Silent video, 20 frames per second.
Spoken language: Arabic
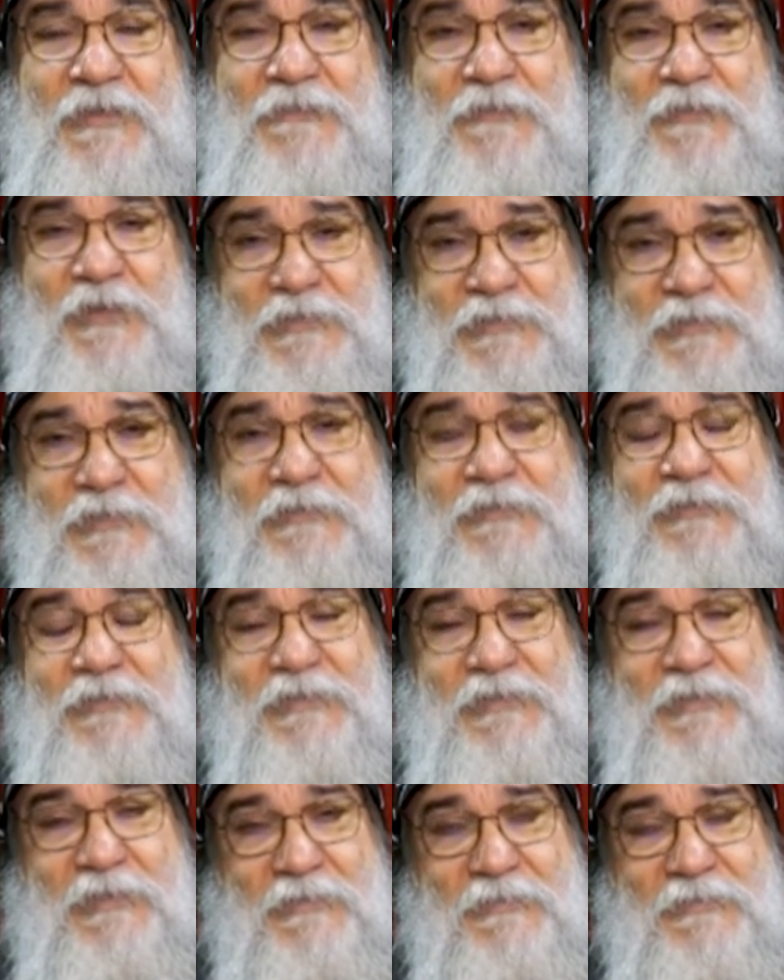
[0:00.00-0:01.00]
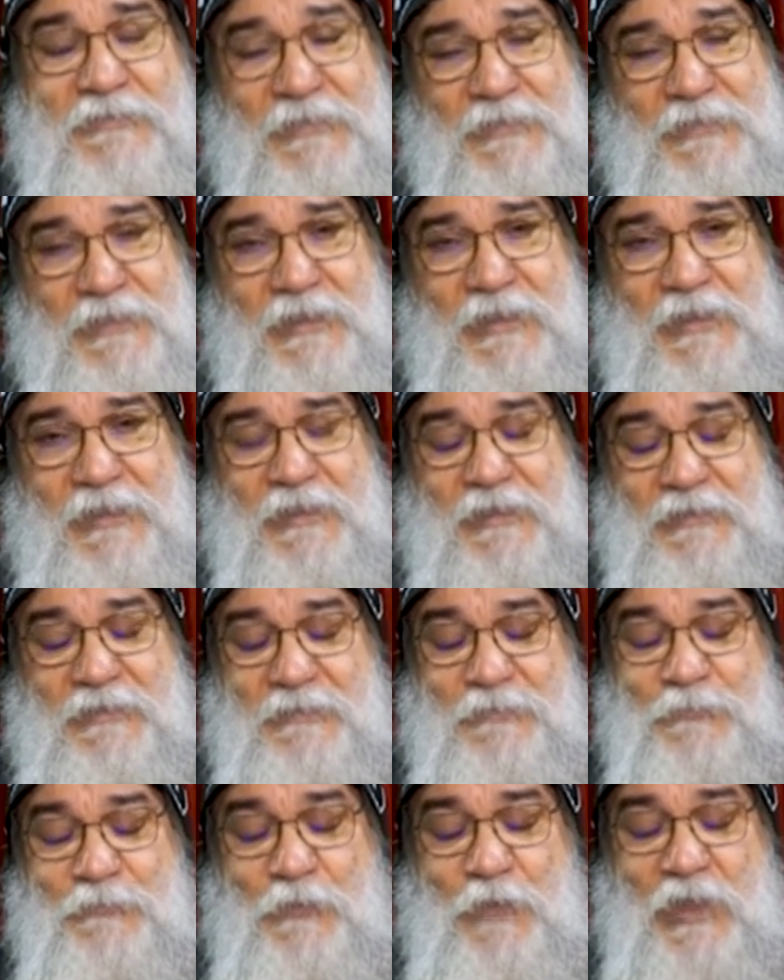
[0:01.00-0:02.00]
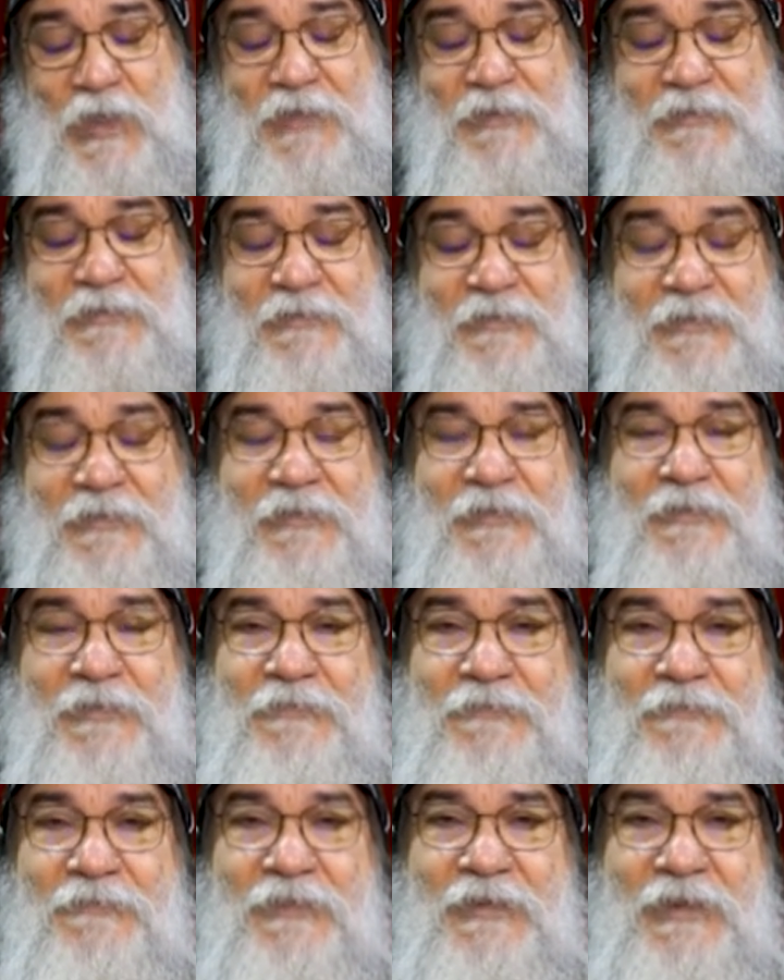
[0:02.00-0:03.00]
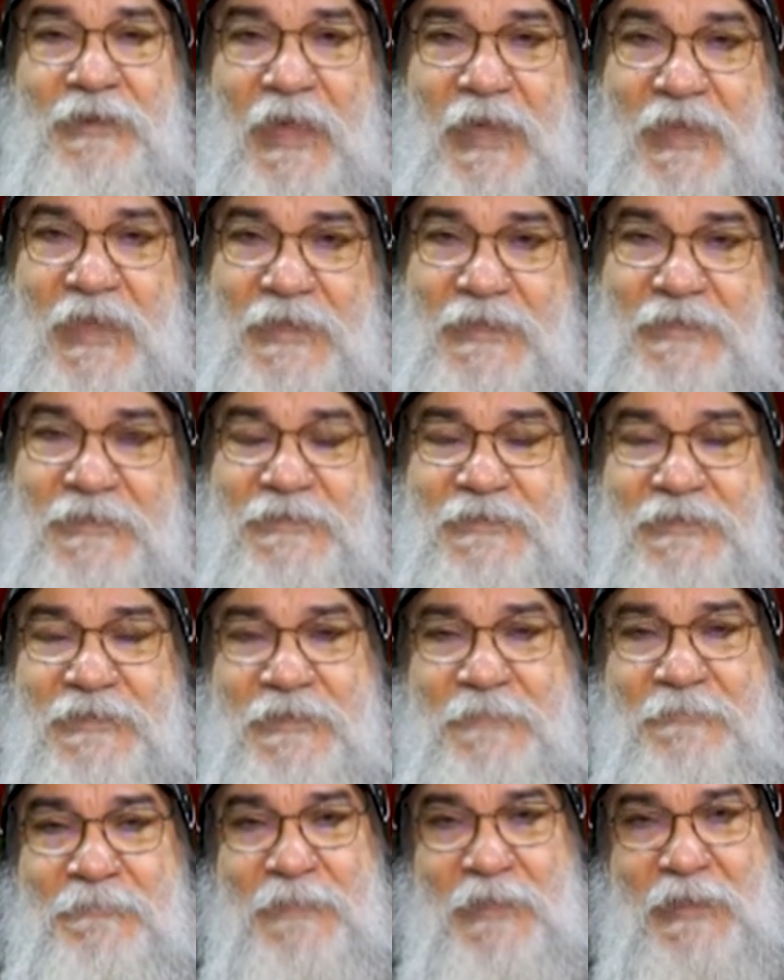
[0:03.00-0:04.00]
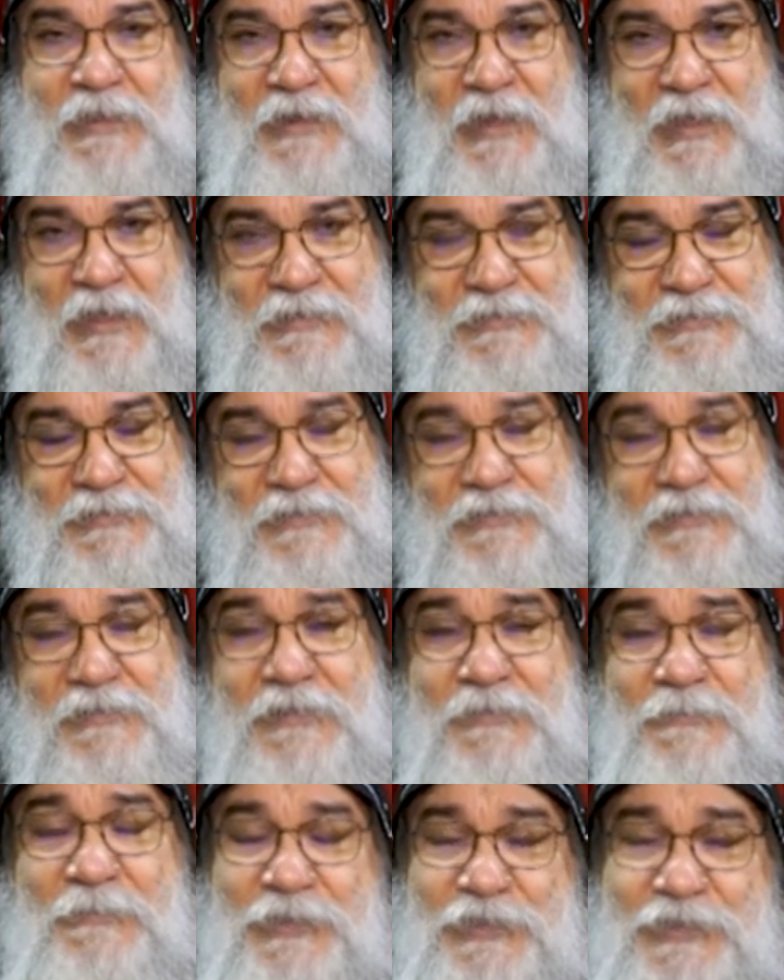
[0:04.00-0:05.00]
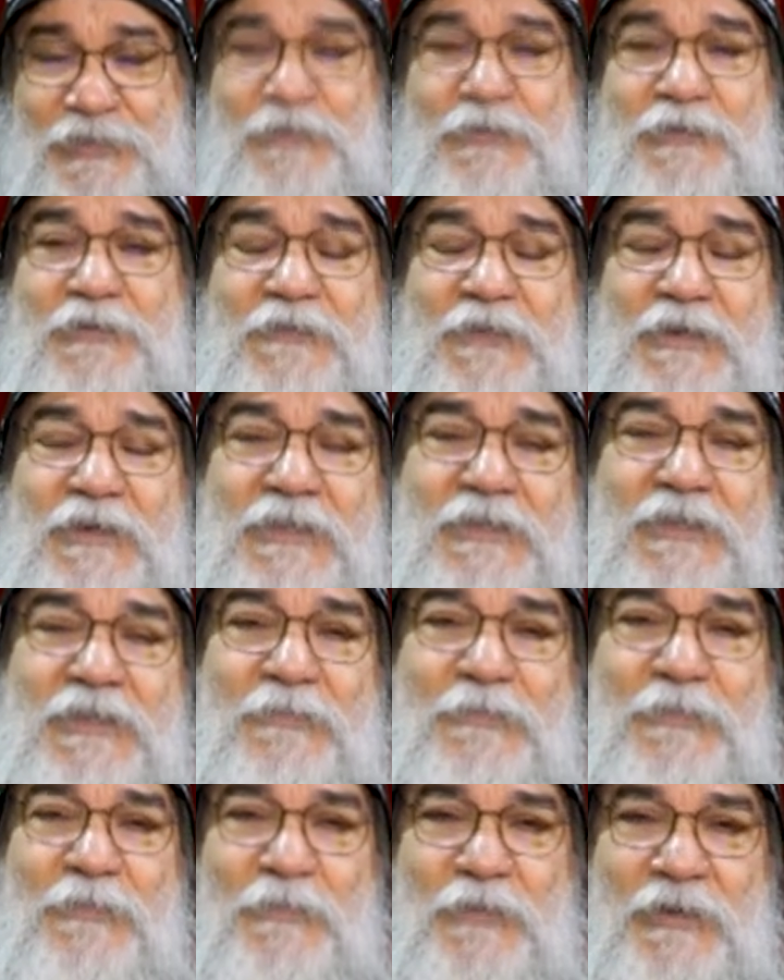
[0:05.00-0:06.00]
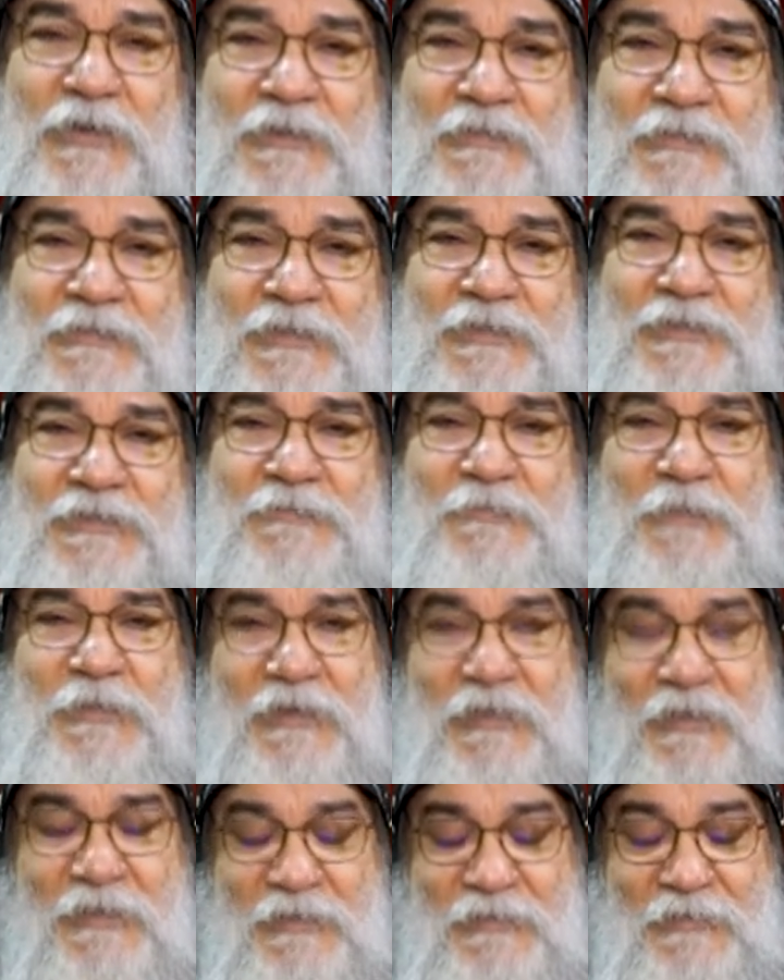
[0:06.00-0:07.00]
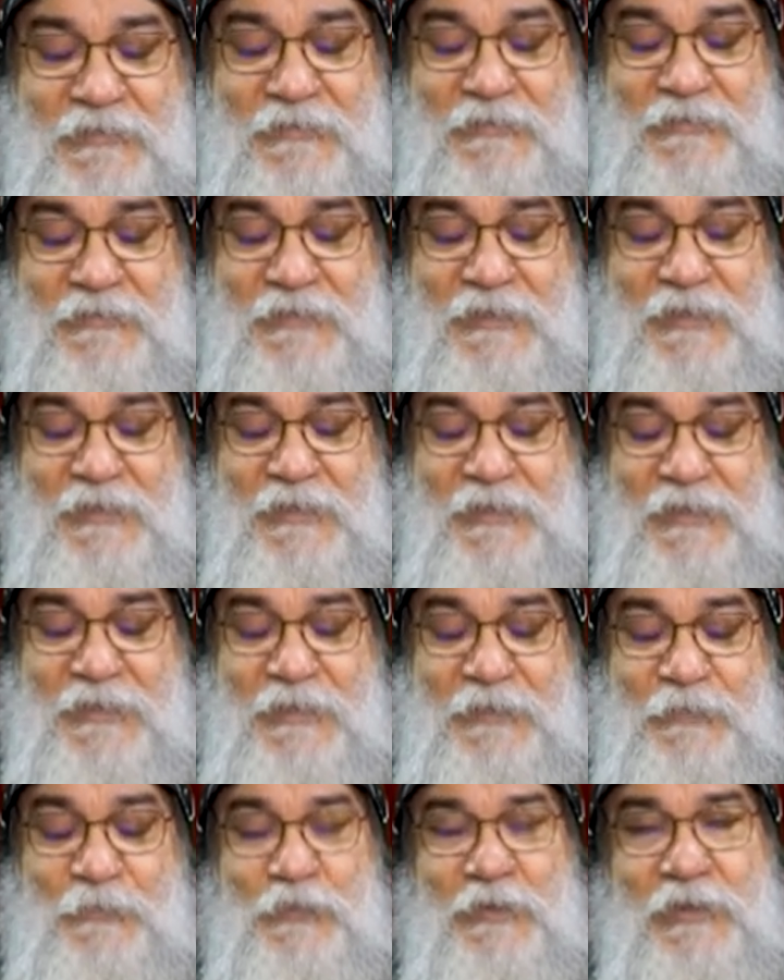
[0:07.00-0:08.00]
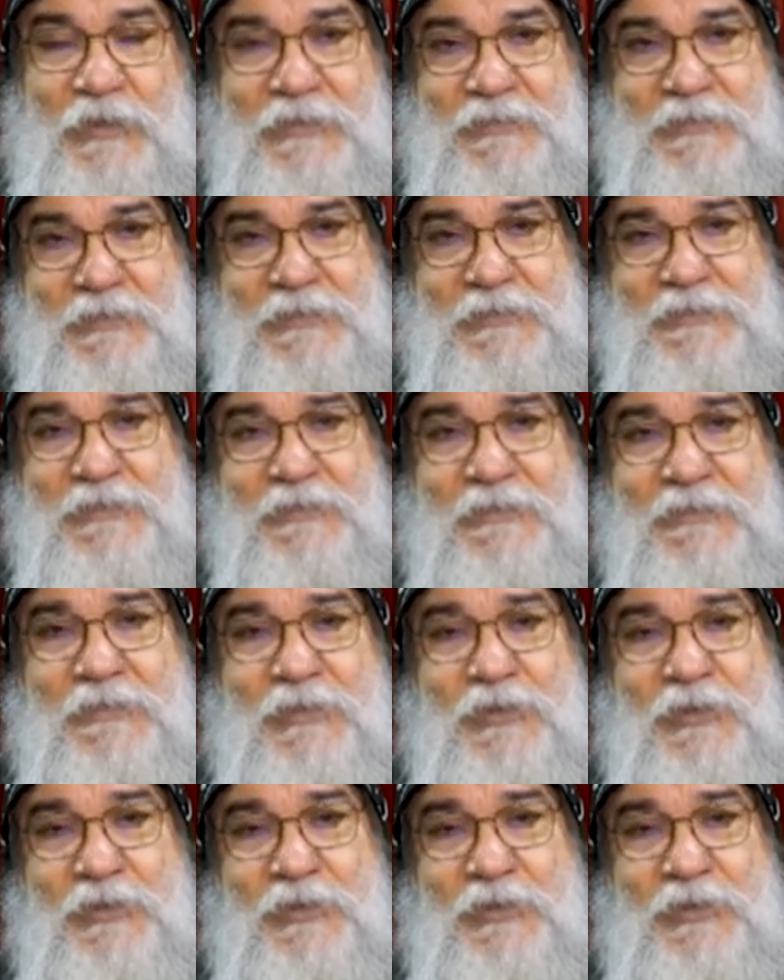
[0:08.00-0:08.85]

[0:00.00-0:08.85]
فاخترت النهاردة أن أنا أكلمكم عن فنحاس ابن العازر المشهور في الكتاب المقدس بالغيرة المقدسة